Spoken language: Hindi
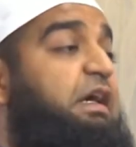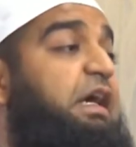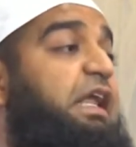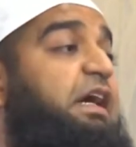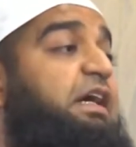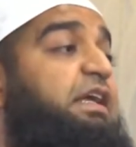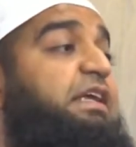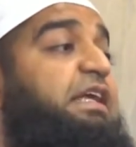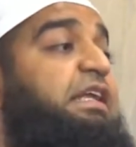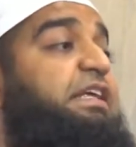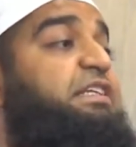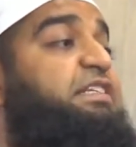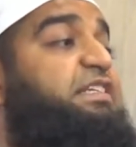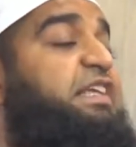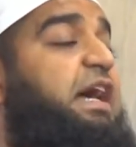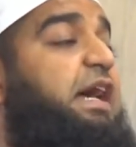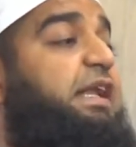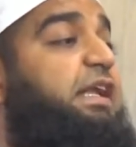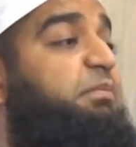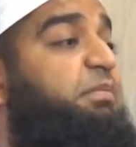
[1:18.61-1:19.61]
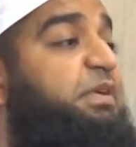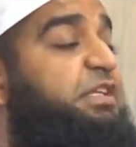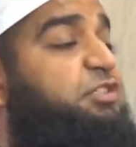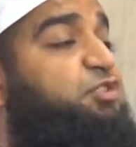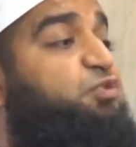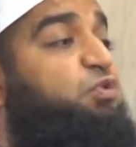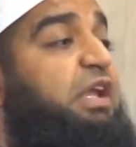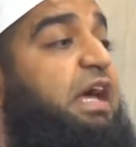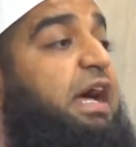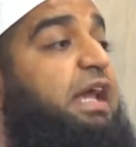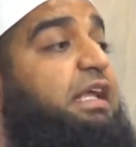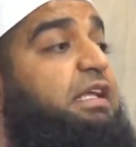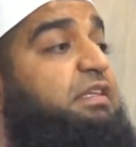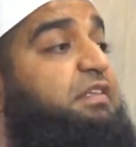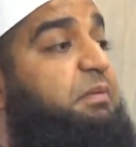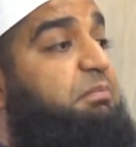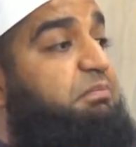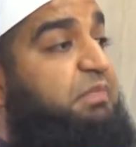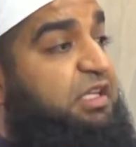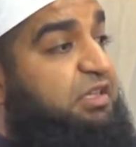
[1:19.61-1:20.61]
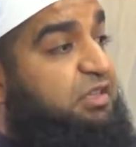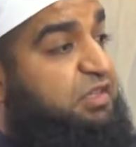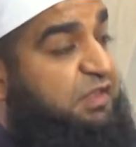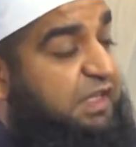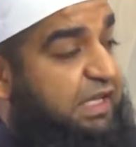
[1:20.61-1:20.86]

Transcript: खलक नल इंसान मिन सुलालतिम मिन